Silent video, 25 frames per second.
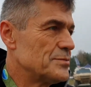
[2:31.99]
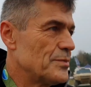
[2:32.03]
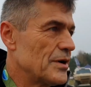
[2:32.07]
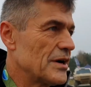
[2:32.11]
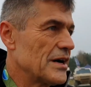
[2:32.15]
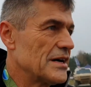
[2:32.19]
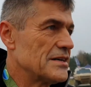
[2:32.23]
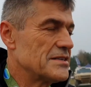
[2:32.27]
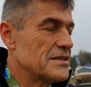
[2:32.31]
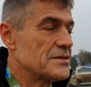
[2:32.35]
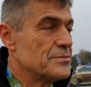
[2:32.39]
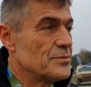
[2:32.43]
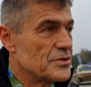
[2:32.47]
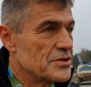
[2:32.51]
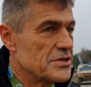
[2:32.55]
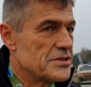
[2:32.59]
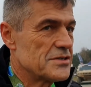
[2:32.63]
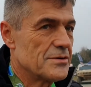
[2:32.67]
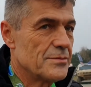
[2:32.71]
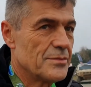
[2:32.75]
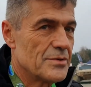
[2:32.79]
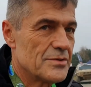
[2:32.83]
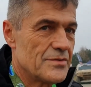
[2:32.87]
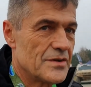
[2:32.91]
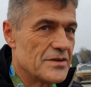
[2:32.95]
pokazać, może
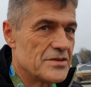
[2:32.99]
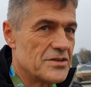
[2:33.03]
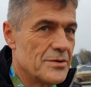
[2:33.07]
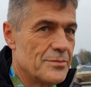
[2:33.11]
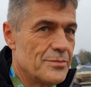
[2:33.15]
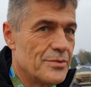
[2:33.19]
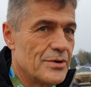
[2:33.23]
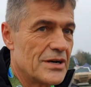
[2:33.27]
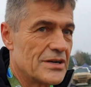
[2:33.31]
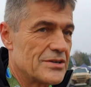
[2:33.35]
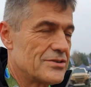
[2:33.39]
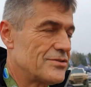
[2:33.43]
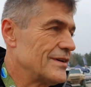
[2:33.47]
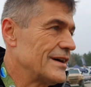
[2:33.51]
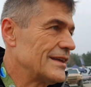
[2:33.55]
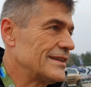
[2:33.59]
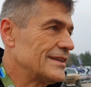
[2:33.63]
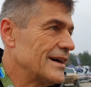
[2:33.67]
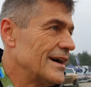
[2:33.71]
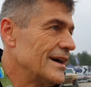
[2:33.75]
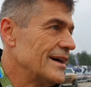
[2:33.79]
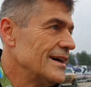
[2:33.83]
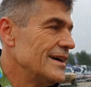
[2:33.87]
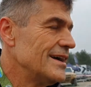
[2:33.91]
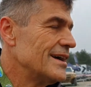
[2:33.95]
zdobyć właśnie Puchar
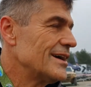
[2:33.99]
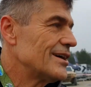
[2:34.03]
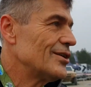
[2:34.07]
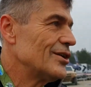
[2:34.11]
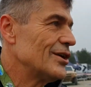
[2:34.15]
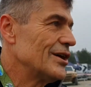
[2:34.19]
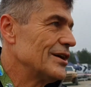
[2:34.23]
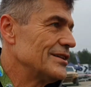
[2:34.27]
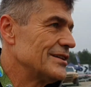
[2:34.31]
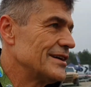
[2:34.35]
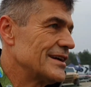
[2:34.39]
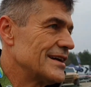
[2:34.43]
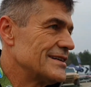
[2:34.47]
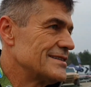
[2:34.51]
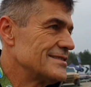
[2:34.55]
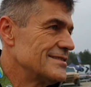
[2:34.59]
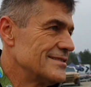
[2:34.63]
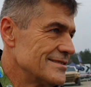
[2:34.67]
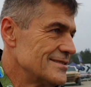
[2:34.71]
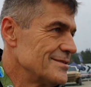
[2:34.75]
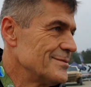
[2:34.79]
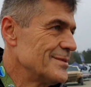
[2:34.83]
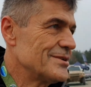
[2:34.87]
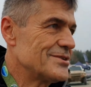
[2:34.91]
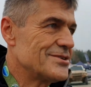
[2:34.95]
Świata kolejny raz.
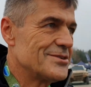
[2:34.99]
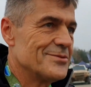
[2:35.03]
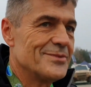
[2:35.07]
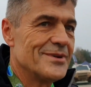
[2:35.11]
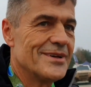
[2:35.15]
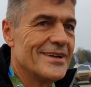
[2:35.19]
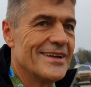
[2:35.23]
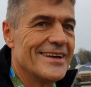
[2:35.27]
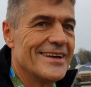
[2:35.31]
No zobaczymy.